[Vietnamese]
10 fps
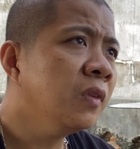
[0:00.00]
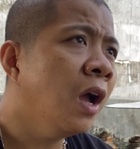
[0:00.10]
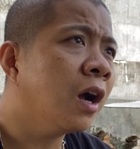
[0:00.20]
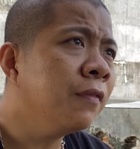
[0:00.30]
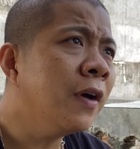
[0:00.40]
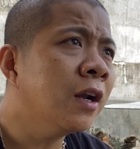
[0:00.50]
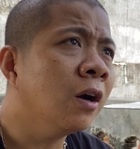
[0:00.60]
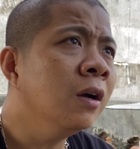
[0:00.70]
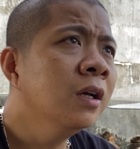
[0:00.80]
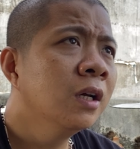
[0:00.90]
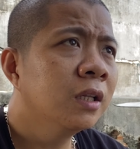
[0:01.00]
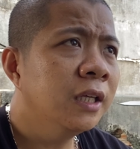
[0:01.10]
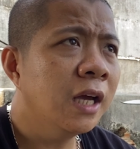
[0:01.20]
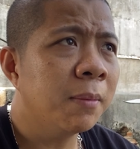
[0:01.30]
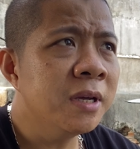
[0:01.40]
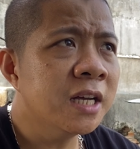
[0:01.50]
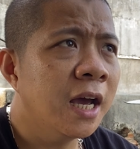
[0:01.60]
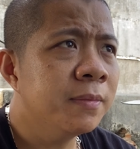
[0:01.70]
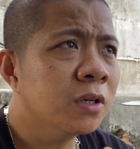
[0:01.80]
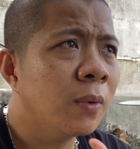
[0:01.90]
ở cái phần đó thì à, bây giờ
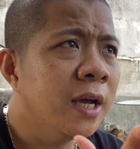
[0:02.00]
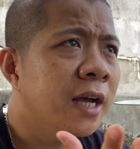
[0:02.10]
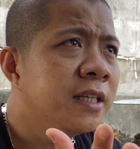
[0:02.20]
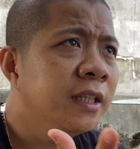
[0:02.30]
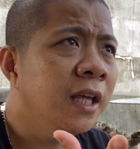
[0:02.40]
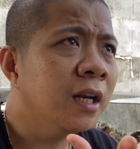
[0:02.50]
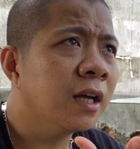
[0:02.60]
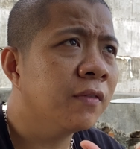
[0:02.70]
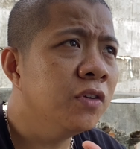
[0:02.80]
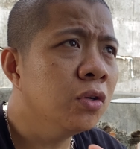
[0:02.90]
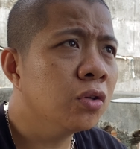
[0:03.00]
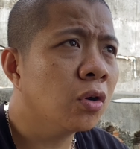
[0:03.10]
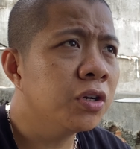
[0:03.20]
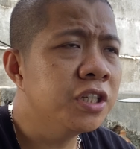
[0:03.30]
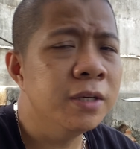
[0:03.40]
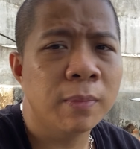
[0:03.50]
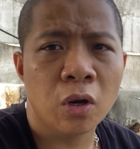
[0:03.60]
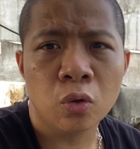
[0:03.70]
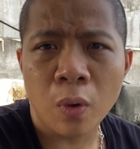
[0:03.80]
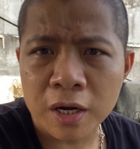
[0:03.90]
em sẽ quay à, chi tiết à, ví dụ như con chim mà
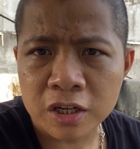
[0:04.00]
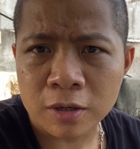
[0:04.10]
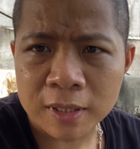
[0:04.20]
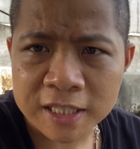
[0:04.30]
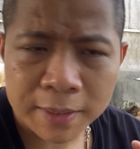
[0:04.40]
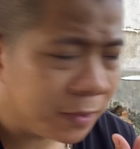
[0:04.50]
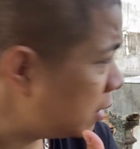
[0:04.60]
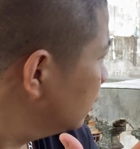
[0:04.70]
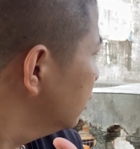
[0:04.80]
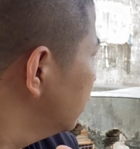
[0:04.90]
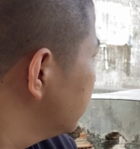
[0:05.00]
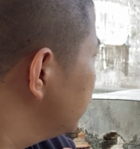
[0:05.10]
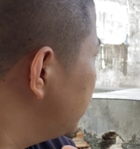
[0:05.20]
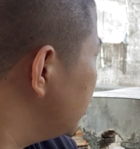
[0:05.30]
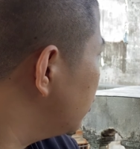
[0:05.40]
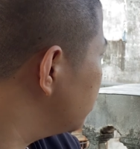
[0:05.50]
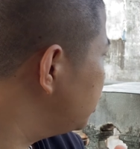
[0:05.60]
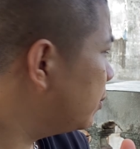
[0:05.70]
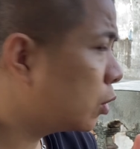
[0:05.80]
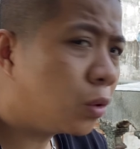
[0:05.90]
nó thuần cho các bác xem nhé chi tiết như con
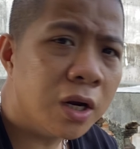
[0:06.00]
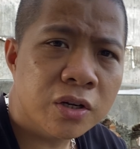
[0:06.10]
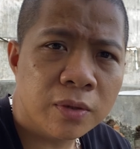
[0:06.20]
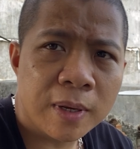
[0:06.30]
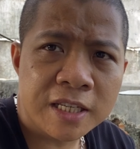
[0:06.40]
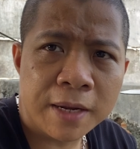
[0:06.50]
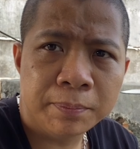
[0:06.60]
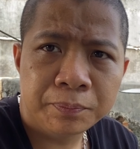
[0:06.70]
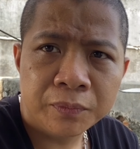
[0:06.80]
chim mà nó thuần cho các bác xem